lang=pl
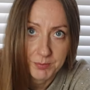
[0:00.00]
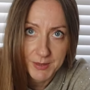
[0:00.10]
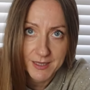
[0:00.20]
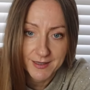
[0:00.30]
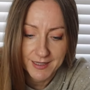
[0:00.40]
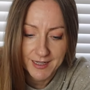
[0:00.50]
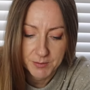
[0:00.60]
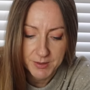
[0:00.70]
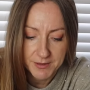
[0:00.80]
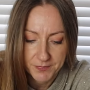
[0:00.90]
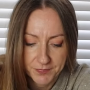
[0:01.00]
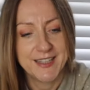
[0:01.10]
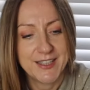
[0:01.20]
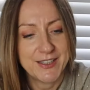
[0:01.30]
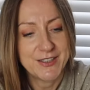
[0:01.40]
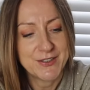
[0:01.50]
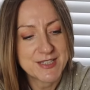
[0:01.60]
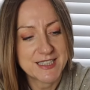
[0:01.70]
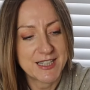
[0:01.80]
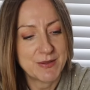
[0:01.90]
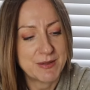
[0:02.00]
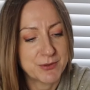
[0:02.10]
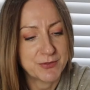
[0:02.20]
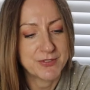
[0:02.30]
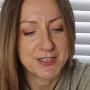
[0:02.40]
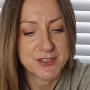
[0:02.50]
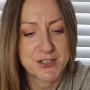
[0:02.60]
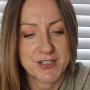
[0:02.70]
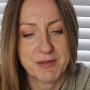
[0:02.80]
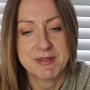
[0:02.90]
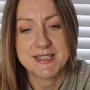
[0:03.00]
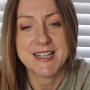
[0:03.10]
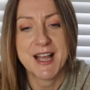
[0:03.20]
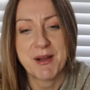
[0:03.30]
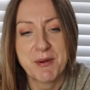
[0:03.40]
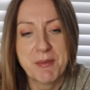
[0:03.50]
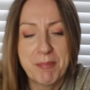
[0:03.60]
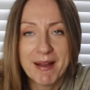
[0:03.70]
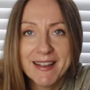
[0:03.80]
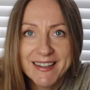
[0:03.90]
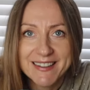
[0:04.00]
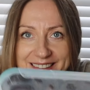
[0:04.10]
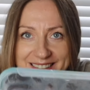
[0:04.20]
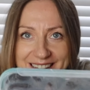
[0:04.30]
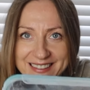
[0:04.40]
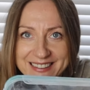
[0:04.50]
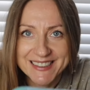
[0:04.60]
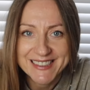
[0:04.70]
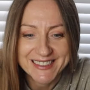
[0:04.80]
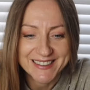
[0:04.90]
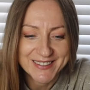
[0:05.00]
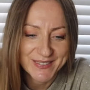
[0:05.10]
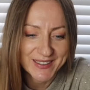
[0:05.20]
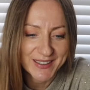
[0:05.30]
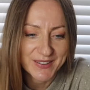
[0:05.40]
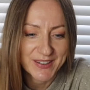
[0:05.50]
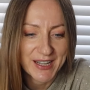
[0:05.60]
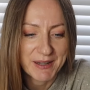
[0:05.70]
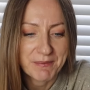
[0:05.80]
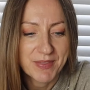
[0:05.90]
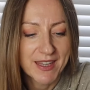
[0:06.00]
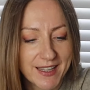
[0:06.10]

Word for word: piernikami. Dostałam również całą pakę daktyli, które kocham.